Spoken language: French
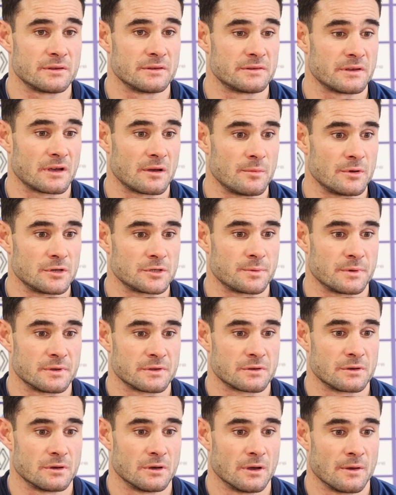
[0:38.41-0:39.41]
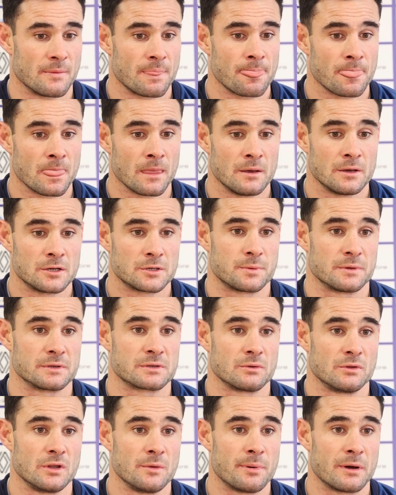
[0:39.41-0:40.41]
sincèrement, je pense je
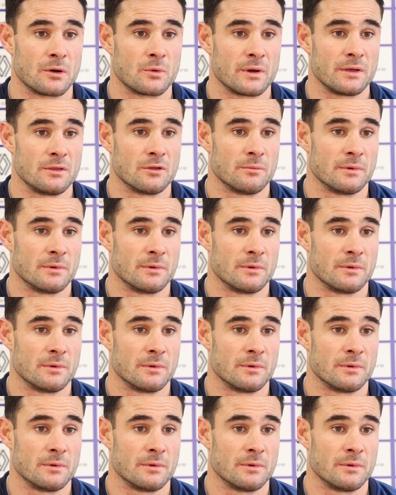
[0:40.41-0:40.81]
pense qu'on n'est pas loin.